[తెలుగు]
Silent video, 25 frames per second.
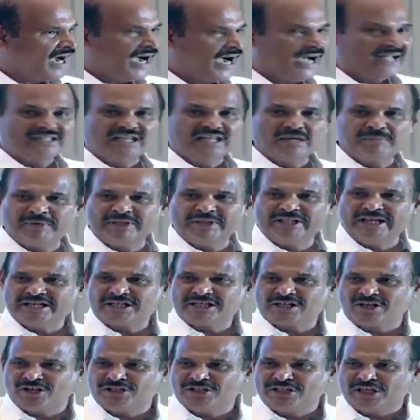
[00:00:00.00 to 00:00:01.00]

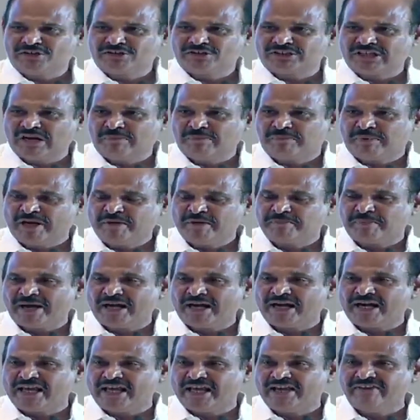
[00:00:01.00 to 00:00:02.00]
ఆంధ్రప్రదేశ్లో జరుగుతున్న
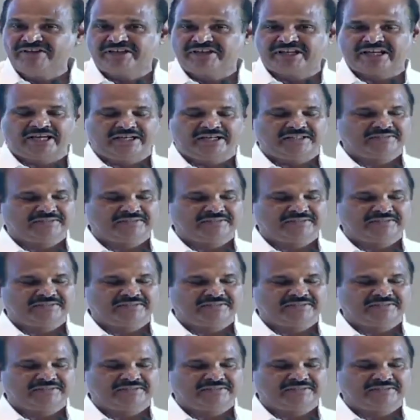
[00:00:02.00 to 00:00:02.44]
పరిపాలన ఏమిటి